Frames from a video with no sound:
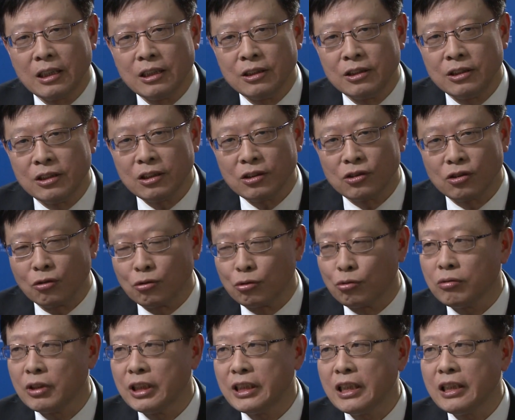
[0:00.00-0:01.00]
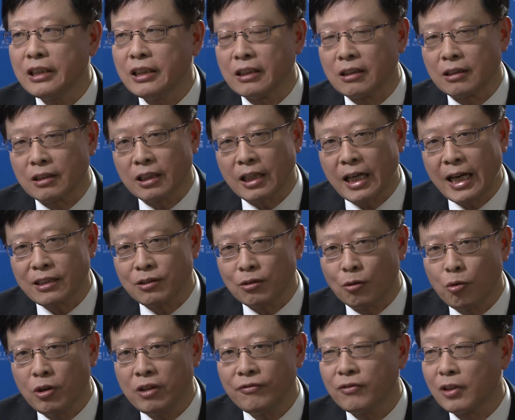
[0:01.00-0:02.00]
已经走出了阴影，开始
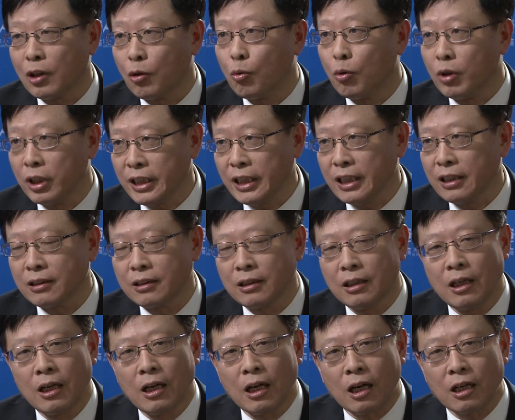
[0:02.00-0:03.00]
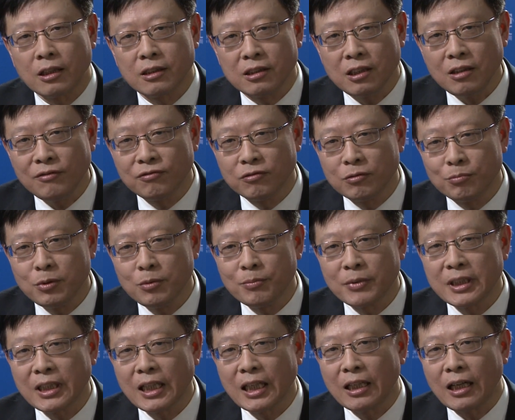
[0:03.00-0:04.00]
恢复了活力。而政府部
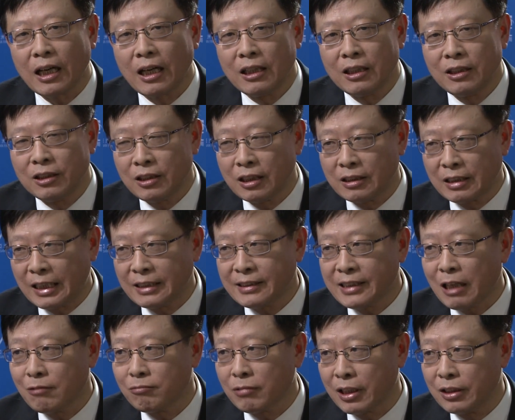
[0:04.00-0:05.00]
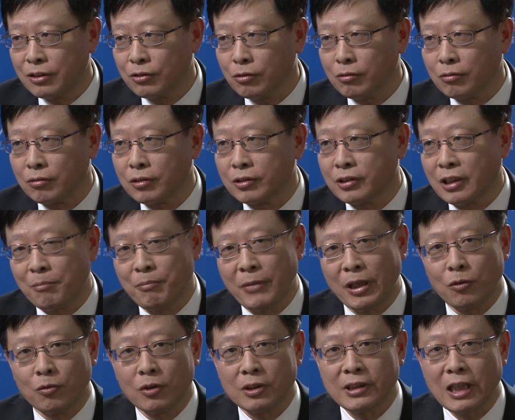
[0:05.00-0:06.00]
门呢，仍然债务很重，像
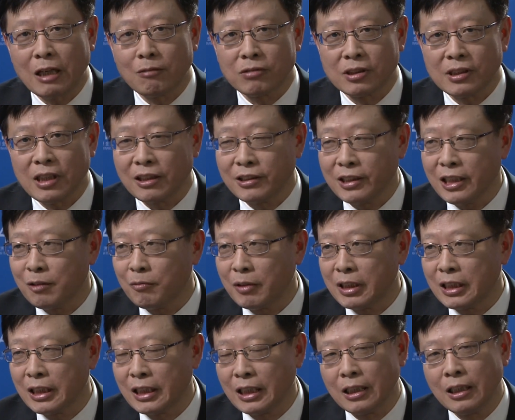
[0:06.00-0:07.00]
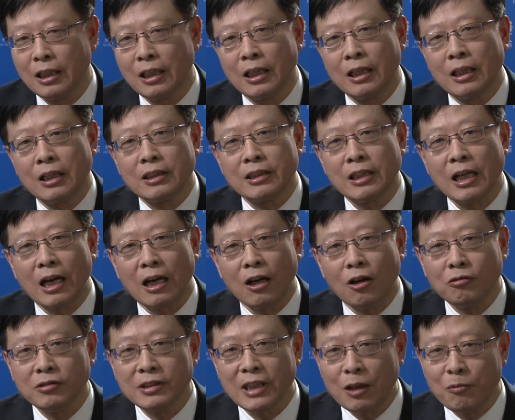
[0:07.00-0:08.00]
美国债务上限问题，像
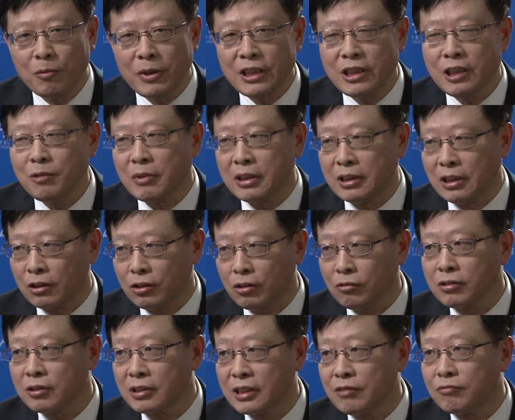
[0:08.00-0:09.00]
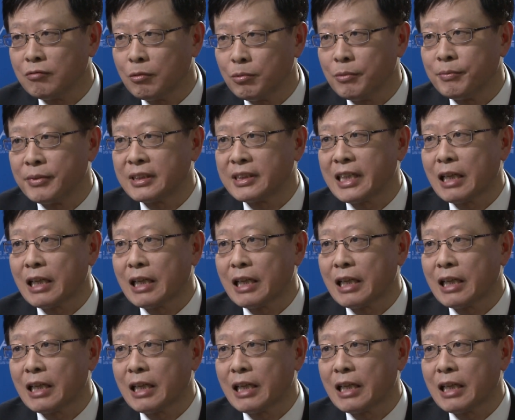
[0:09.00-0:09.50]
欧债危机问题，都是政府部门